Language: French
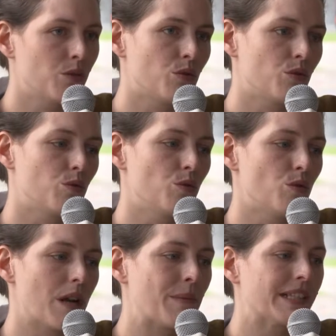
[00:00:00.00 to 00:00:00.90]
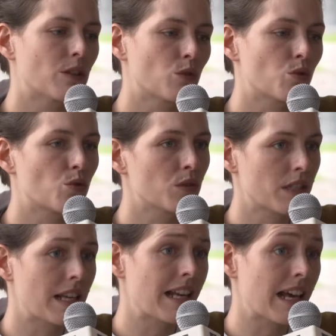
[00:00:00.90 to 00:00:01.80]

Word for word: de, la manière dont on concilie